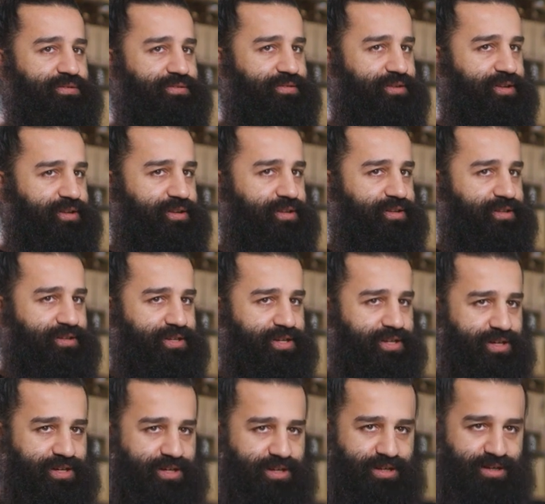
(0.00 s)
viel
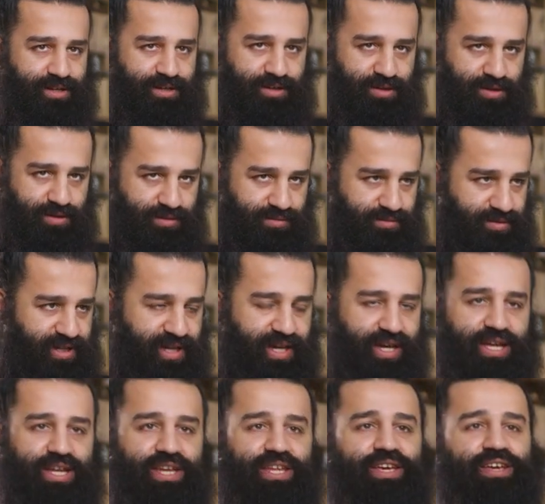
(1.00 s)

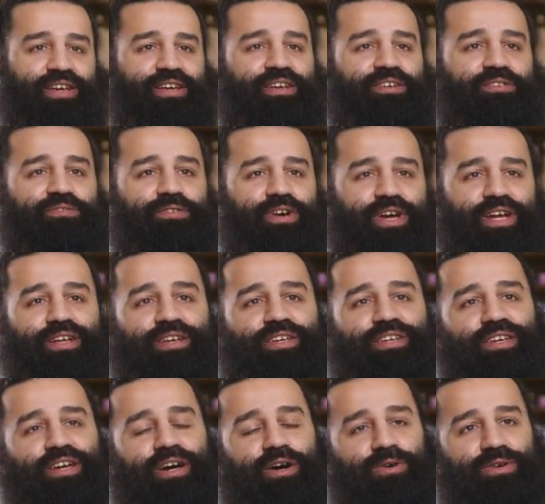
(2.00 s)
Training, weil ich
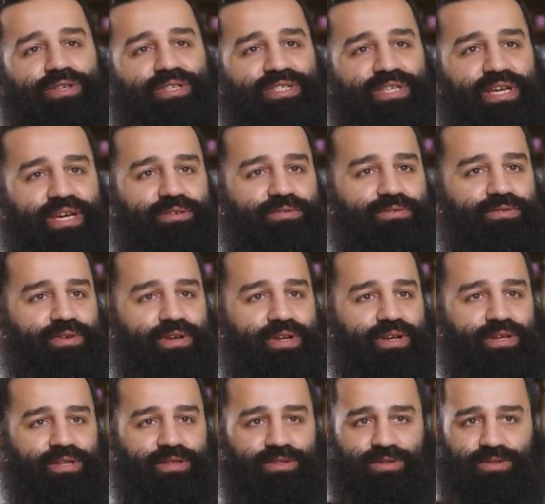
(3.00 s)
ja auch sehr
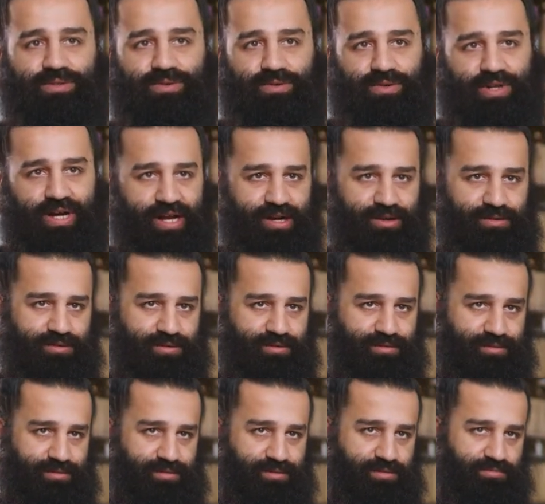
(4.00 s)
viel international
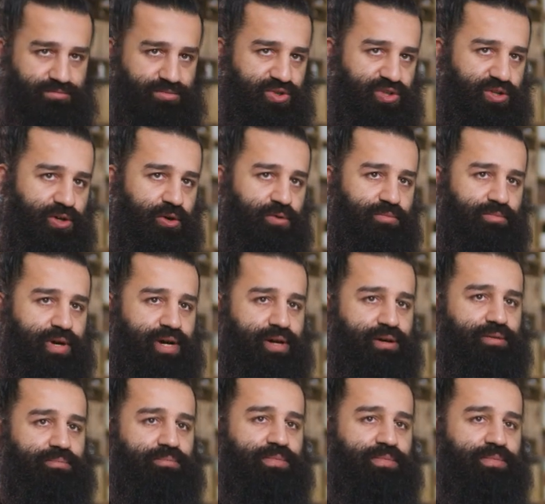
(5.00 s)
Show mache